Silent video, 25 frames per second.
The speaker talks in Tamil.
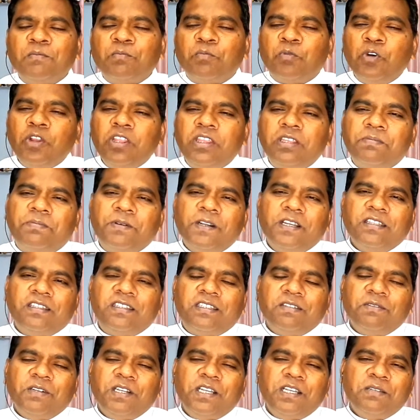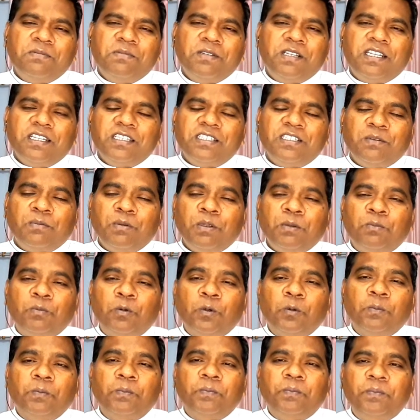புனிதப்படுத்த வேண்டும் என்று
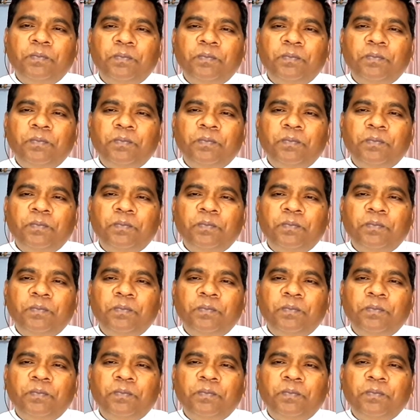ஜெபிப்போம்